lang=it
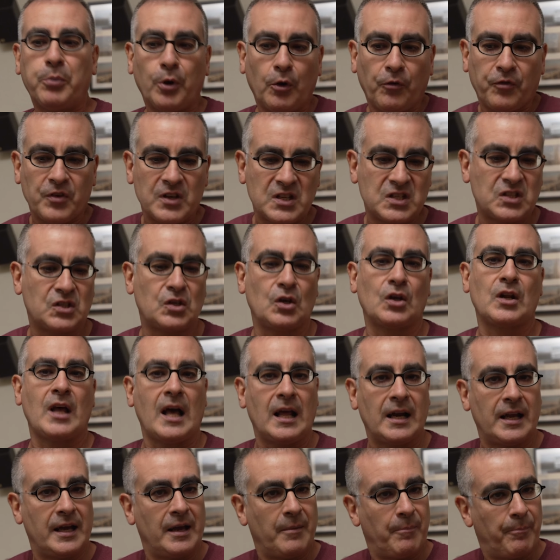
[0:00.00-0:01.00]

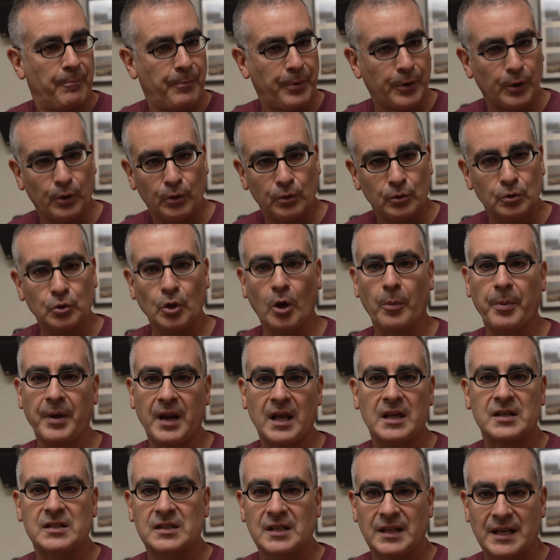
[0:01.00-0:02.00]
professionale, pronto per
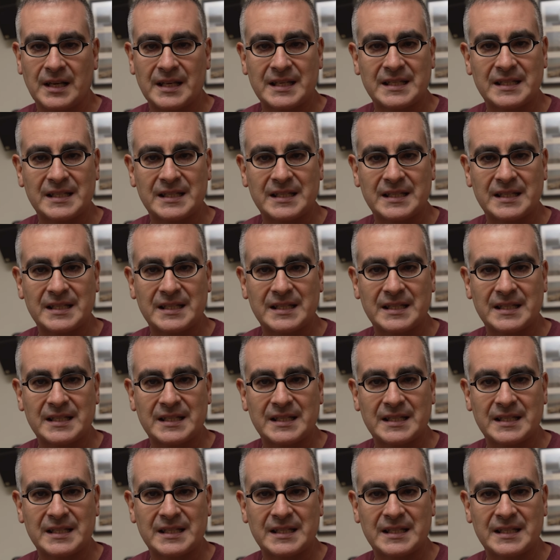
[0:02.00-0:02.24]
essere